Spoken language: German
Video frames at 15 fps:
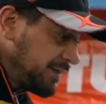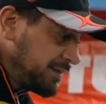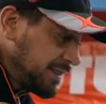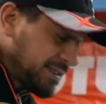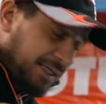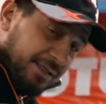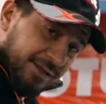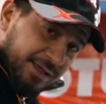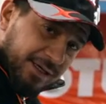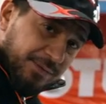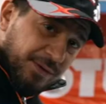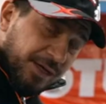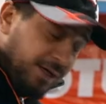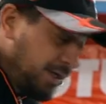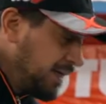das
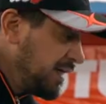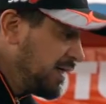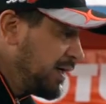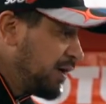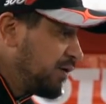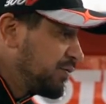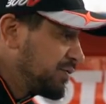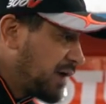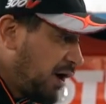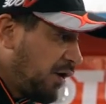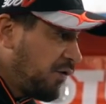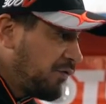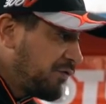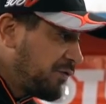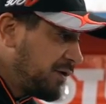Getriebe und
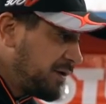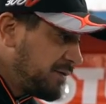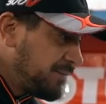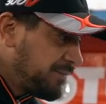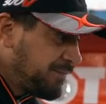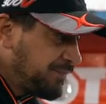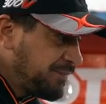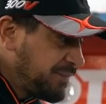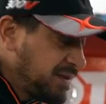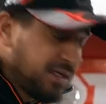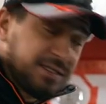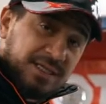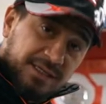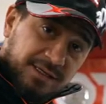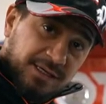auf
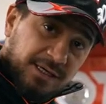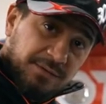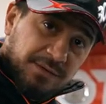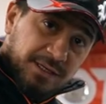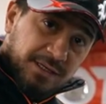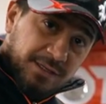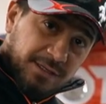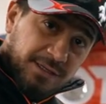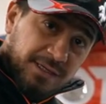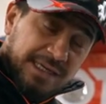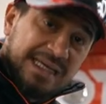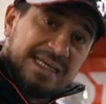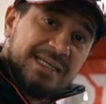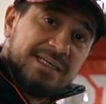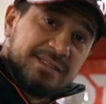das Getriebe
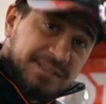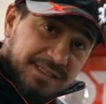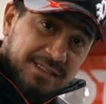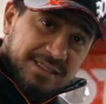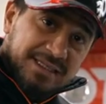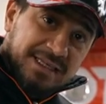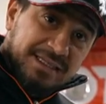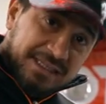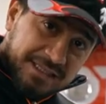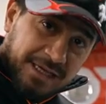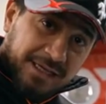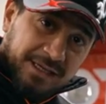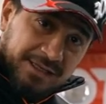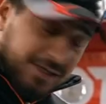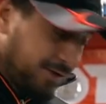sitzt das
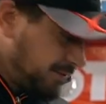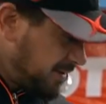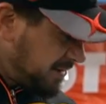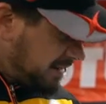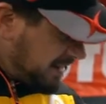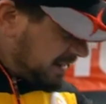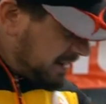Lenkgetriebe.